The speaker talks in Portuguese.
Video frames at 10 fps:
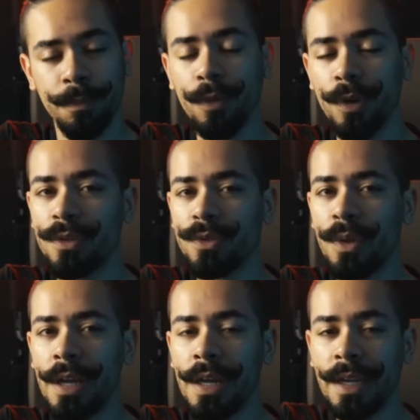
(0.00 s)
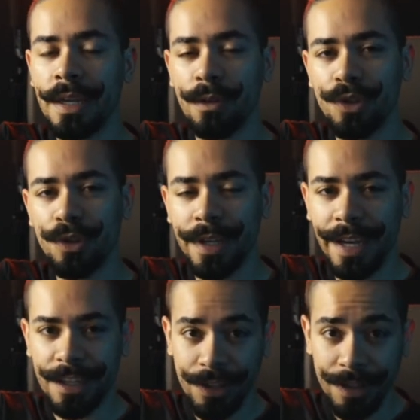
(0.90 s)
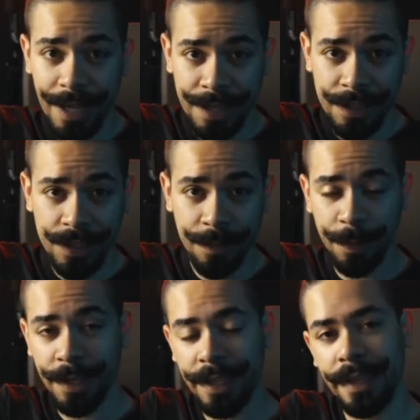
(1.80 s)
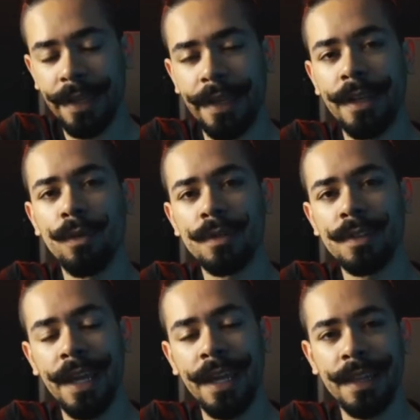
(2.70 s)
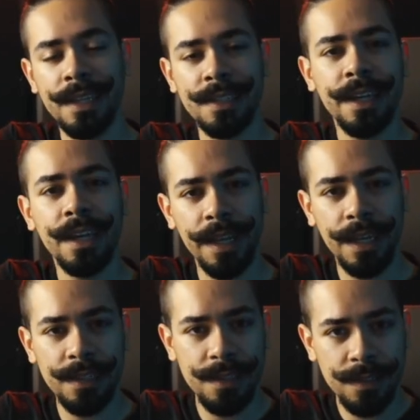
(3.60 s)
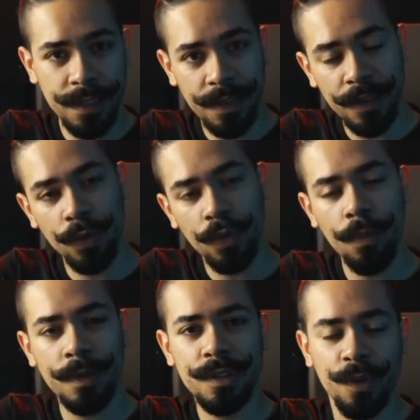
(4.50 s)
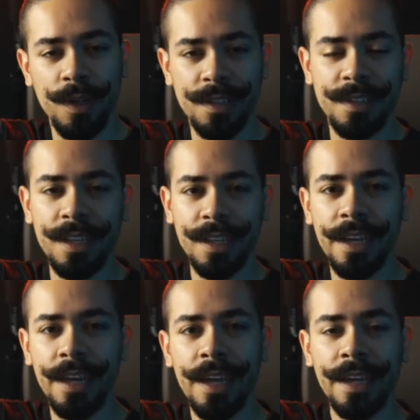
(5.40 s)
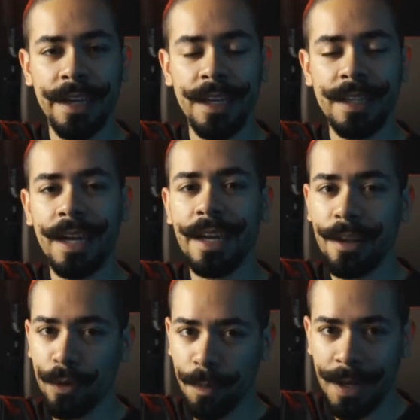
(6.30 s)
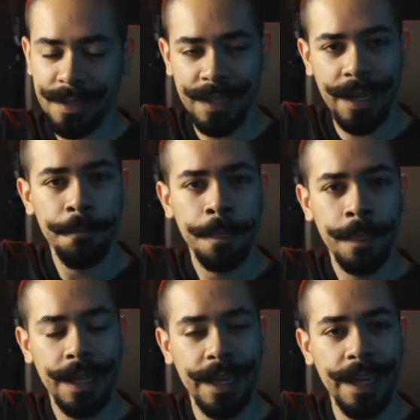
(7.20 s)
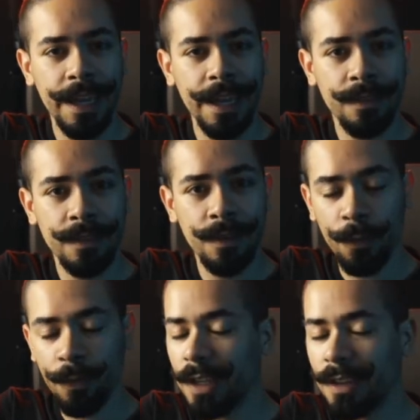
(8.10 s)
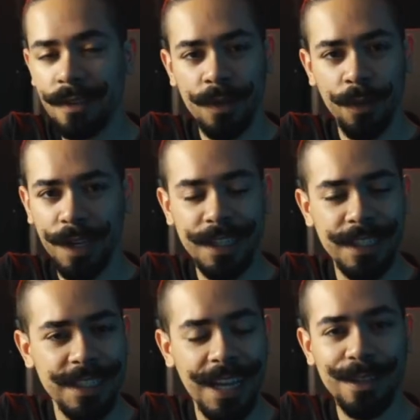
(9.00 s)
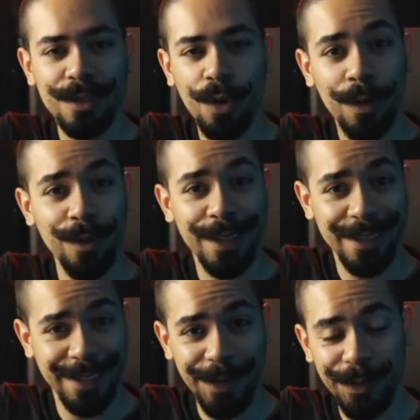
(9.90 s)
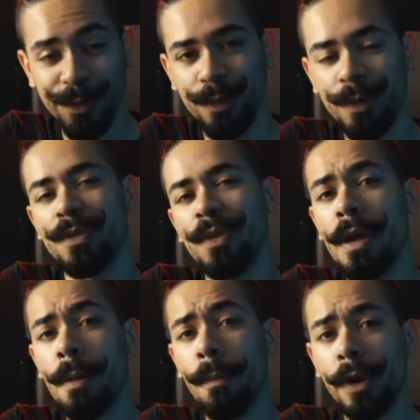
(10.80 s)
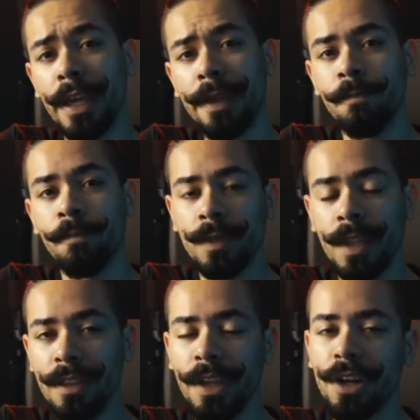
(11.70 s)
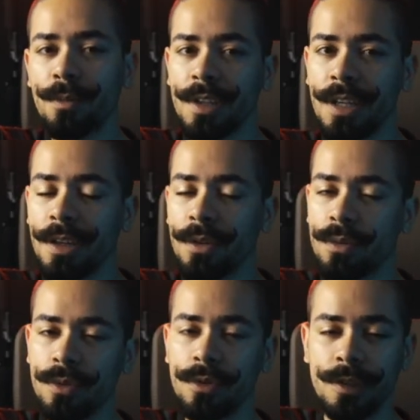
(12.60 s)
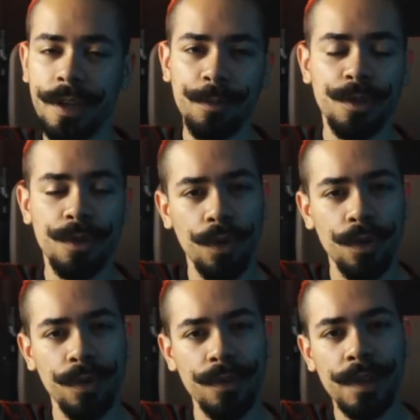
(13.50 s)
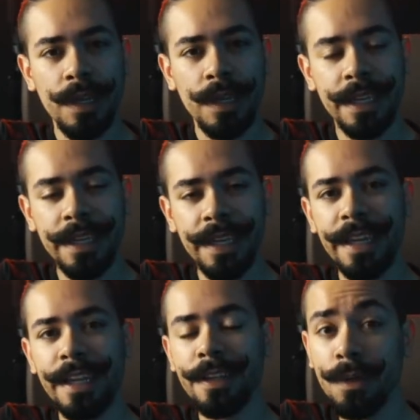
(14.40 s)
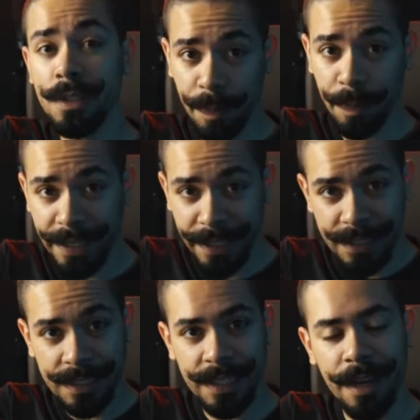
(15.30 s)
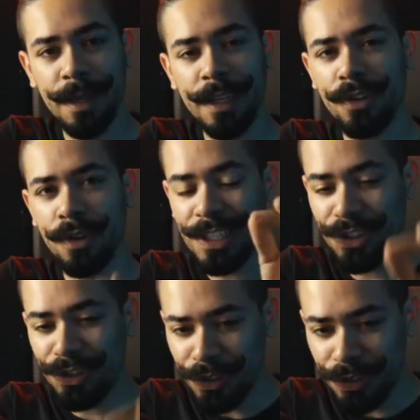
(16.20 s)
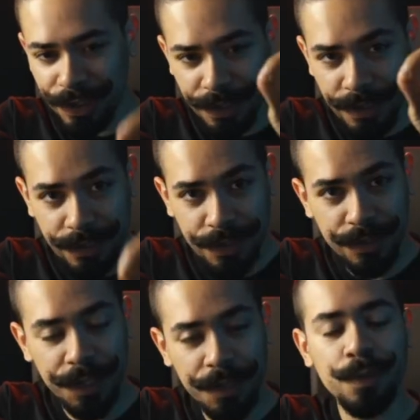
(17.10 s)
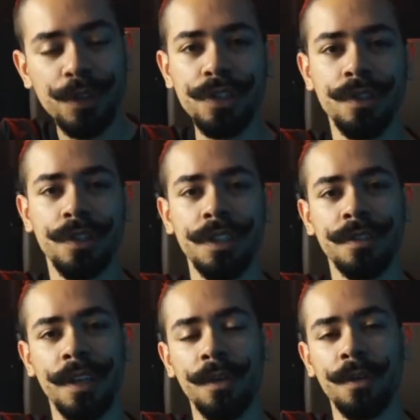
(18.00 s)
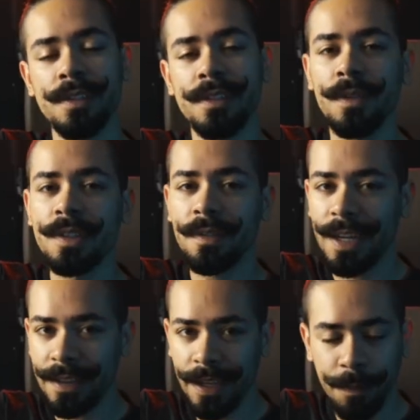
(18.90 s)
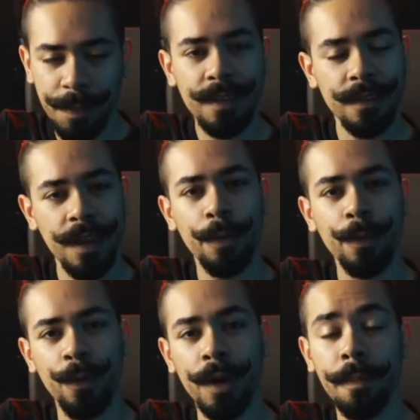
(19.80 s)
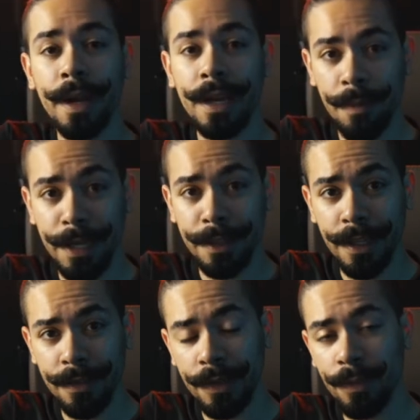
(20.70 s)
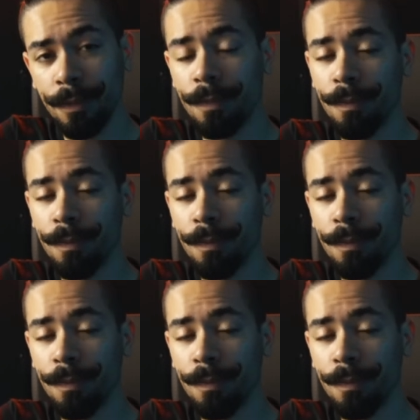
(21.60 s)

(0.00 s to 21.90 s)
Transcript: Por isso que eu digo que ela é didática, porque ele consegue trazer clareza citando como as coisas ali que ele está querendo passar é, são feitas, são organizadas, como aconteceram, tudo isso. Porém, tem termos ali, uns termos ou outros, que ele não explica necessariamente. Não é tintim, tintim por tintim. Tem coisas que você vai ter que pesquisar por fora para acabar entendendo.